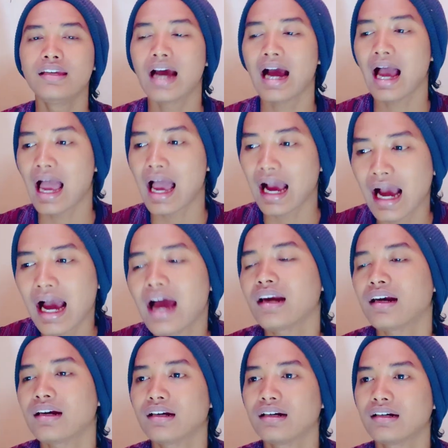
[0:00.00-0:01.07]
yang
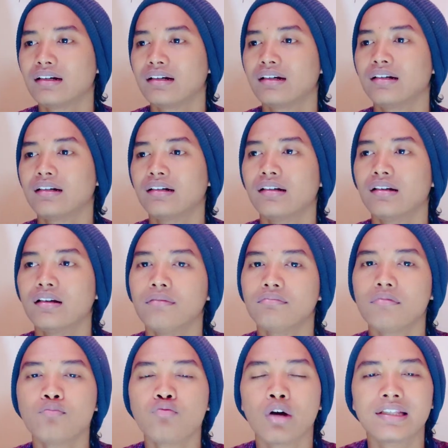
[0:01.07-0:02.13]
akan
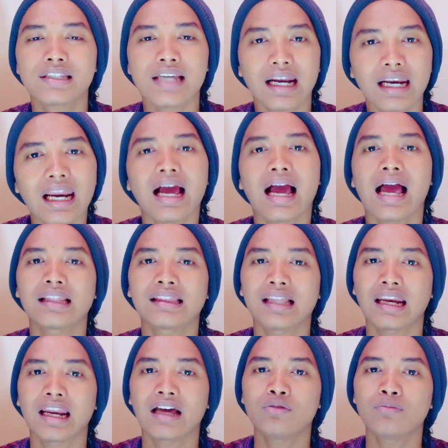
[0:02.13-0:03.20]
membuat jarak
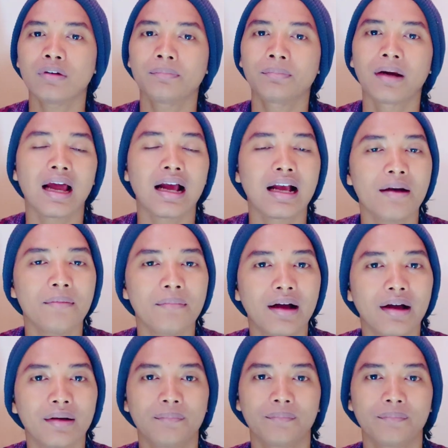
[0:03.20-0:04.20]
antara umat beragama.